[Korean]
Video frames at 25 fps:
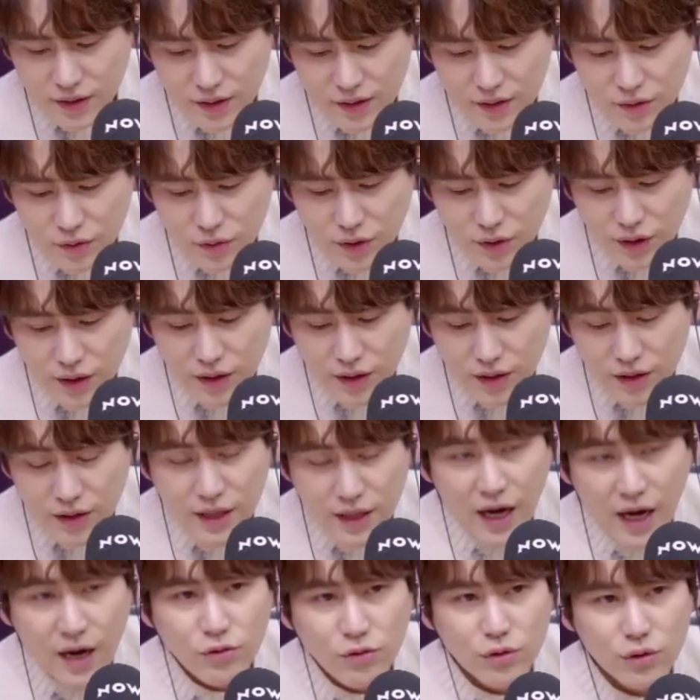어, 그리고 내,
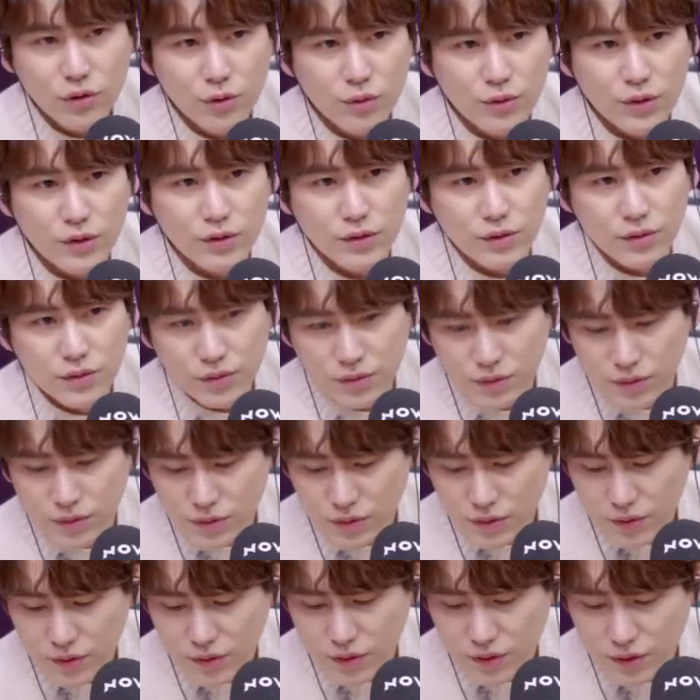이 나우를
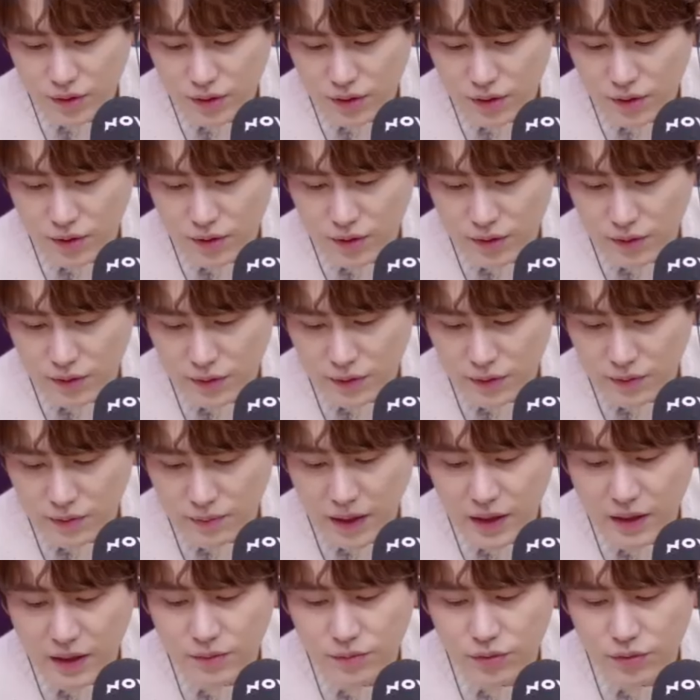통해서도
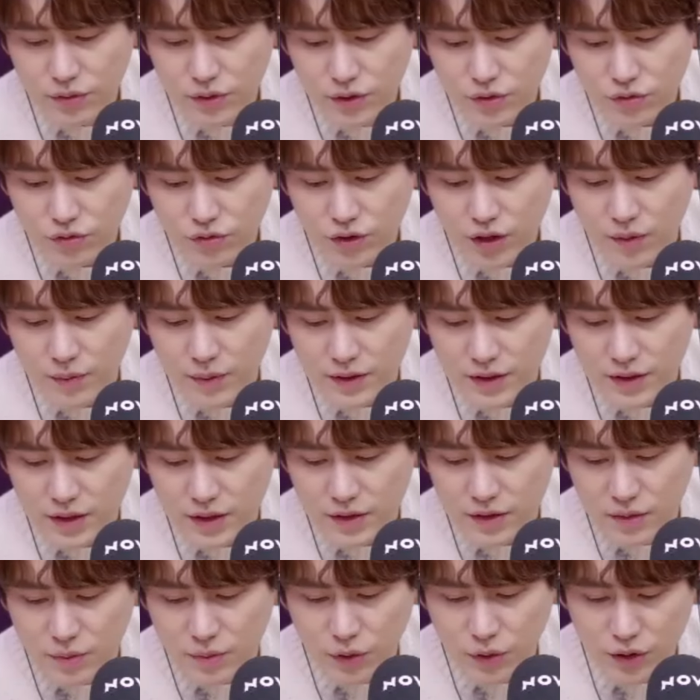어, 많은 분들이 축하
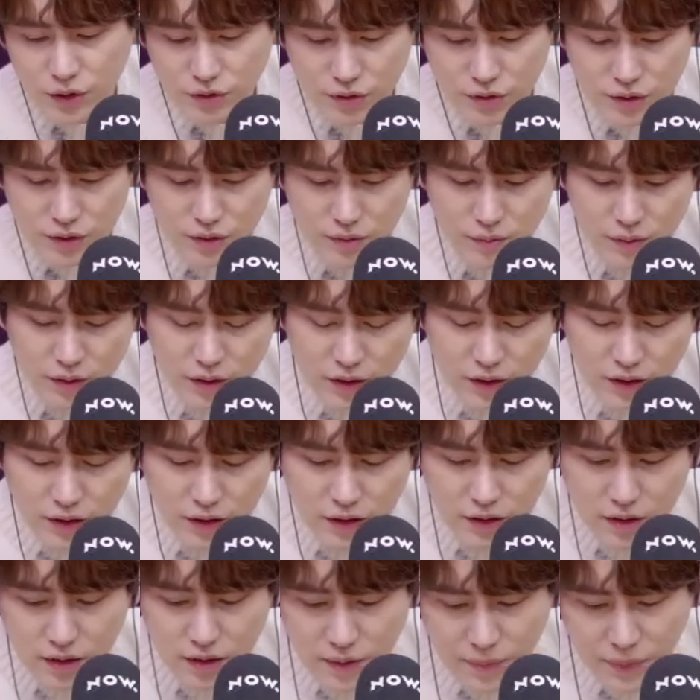메시지를
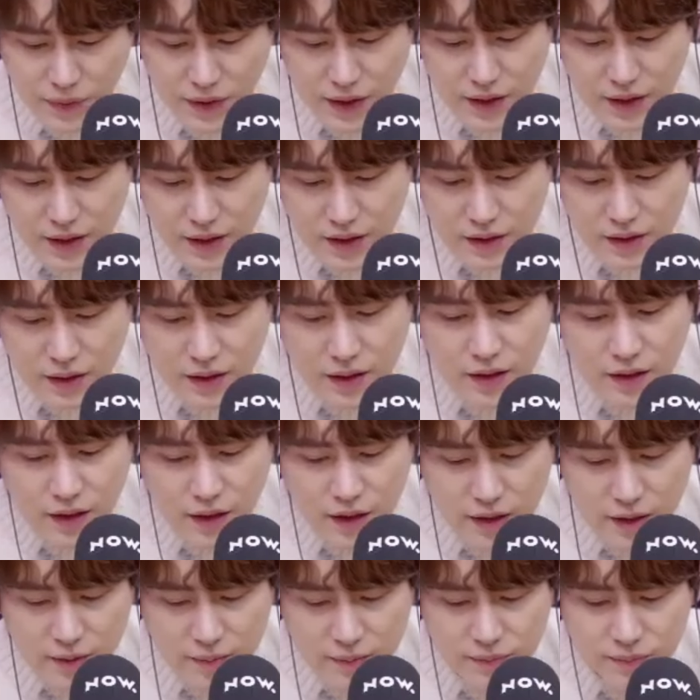보내주셨습니다.
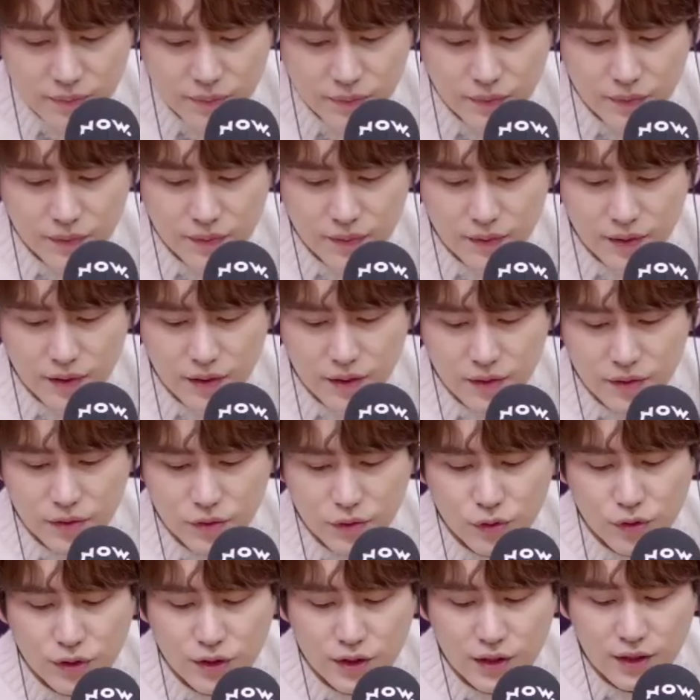닉네임
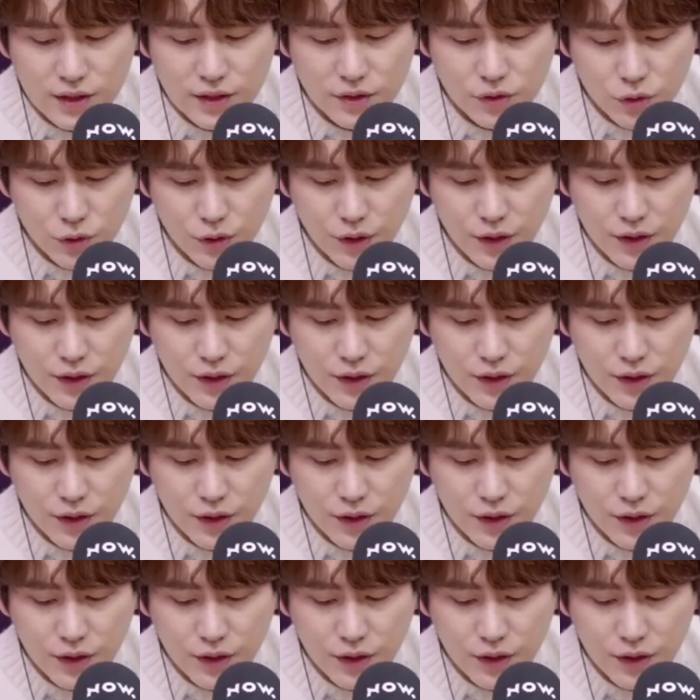루시